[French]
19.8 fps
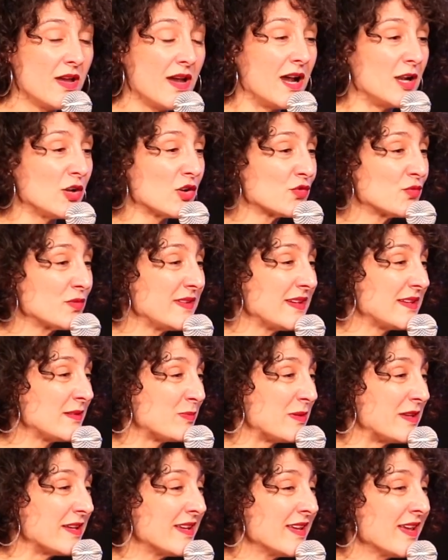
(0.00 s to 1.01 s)
Alors je vous
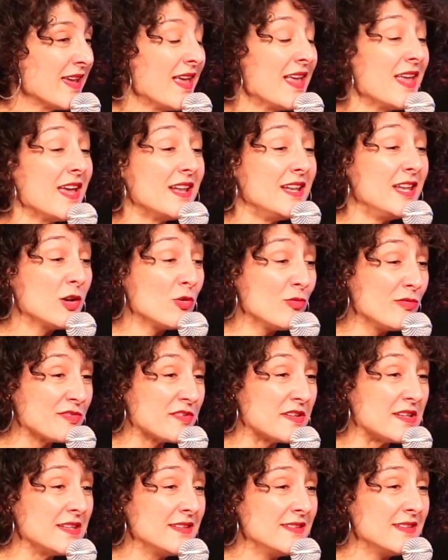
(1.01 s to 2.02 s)
explique. Les
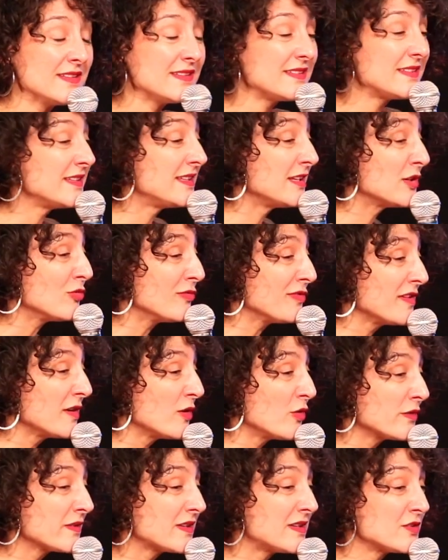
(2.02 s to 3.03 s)
ConfKids, c'est des
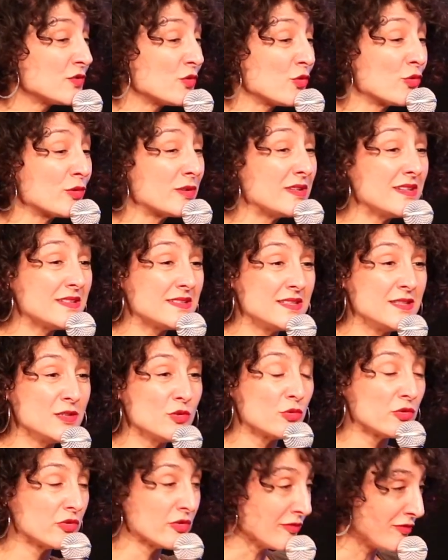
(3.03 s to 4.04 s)
conférences qui sont donc destinées
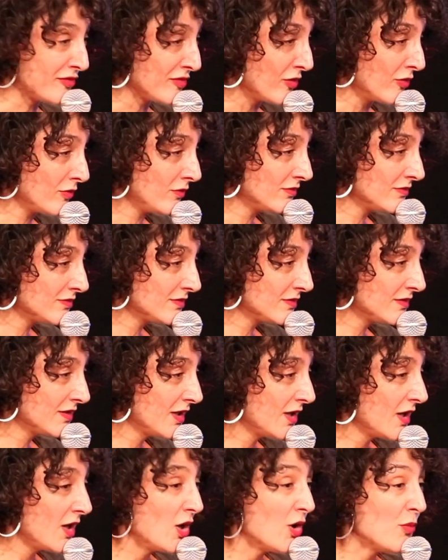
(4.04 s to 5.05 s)
aux enfants
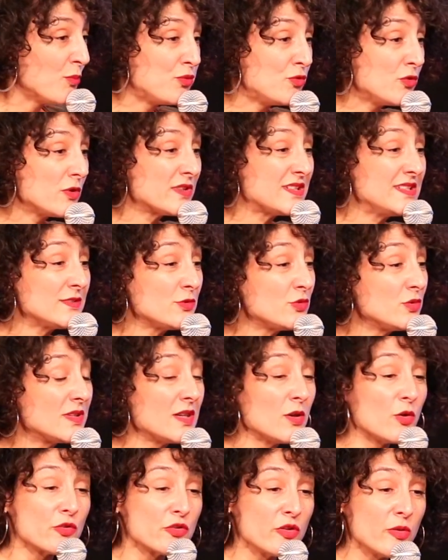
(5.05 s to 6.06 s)
pour
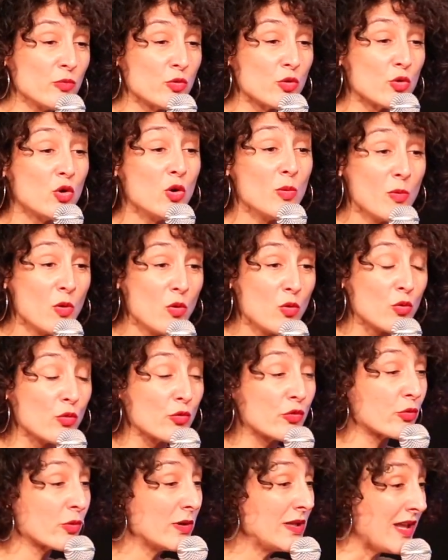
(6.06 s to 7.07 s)
discuter ensemble de comment on
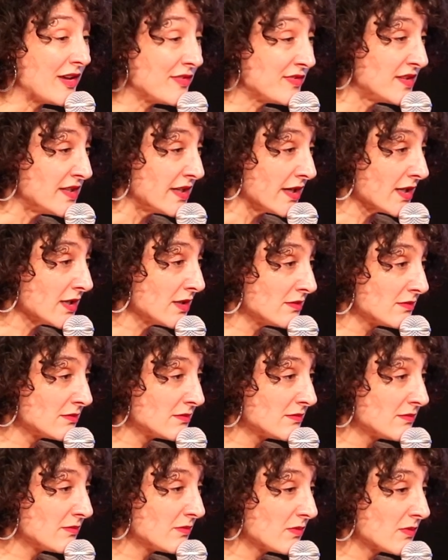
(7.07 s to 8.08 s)
construit l'avenir.
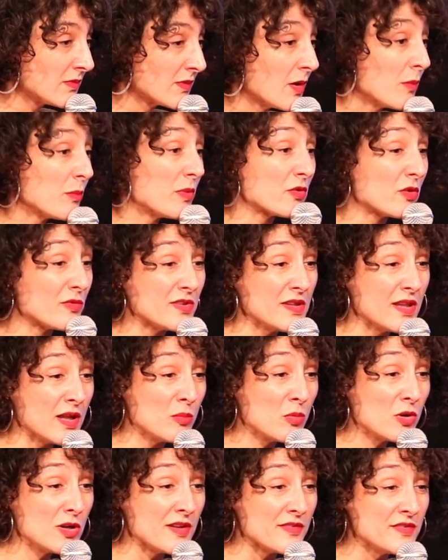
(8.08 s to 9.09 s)
Parce que
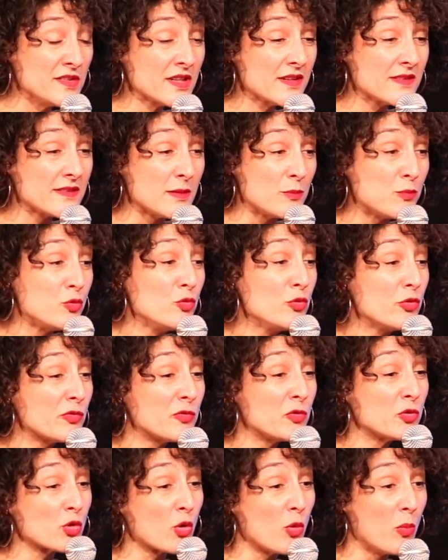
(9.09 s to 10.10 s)
finalement, l'avenir, c'est plus
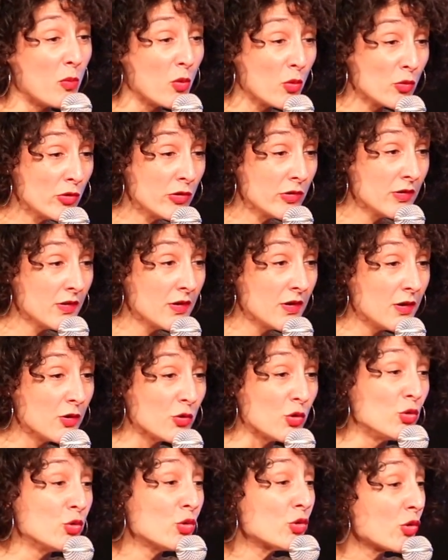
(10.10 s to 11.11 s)
votre monde
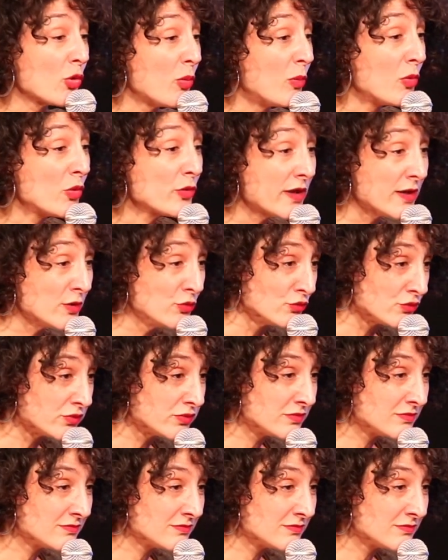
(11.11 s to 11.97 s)
que notre monde à nous.